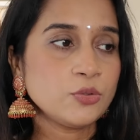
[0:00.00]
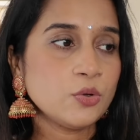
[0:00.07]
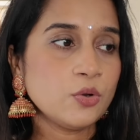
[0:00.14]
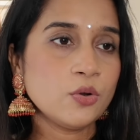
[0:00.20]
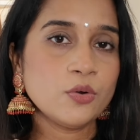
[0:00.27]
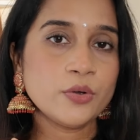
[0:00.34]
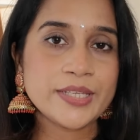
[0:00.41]

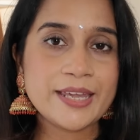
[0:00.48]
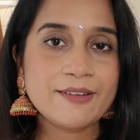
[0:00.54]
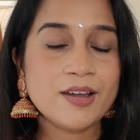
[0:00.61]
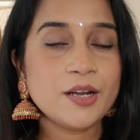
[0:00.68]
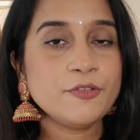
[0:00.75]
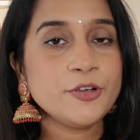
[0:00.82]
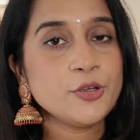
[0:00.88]
to ye
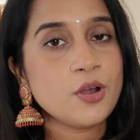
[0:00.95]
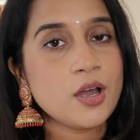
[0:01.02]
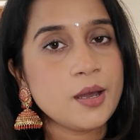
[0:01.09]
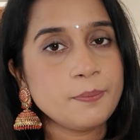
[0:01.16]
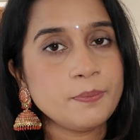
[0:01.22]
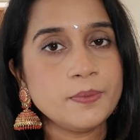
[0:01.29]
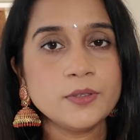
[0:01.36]
wala video
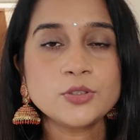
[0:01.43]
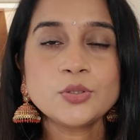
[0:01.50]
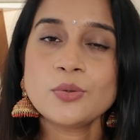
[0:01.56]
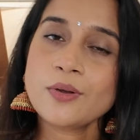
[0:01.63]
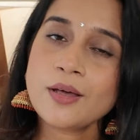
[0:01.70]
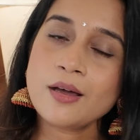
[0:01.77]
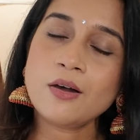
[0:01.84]
aap
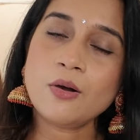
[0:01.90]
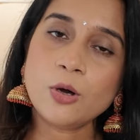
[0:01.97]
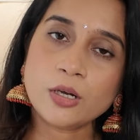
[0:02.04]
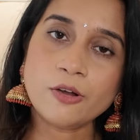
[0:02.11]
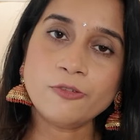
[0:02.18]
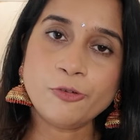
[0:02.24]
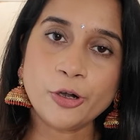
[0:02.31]
thoda
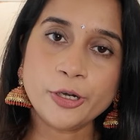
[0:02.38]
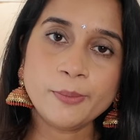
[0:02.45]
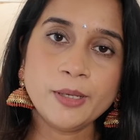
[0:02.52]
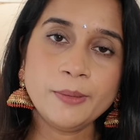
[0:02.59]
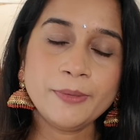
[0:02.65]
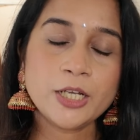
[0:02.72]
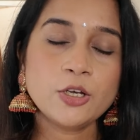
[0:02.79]
और
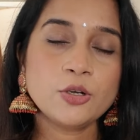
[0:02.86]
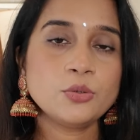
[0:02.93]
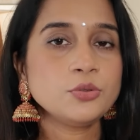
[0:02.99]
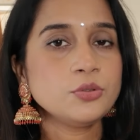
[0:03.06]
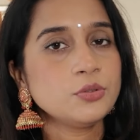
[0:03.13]
अफोर्डेबल में करो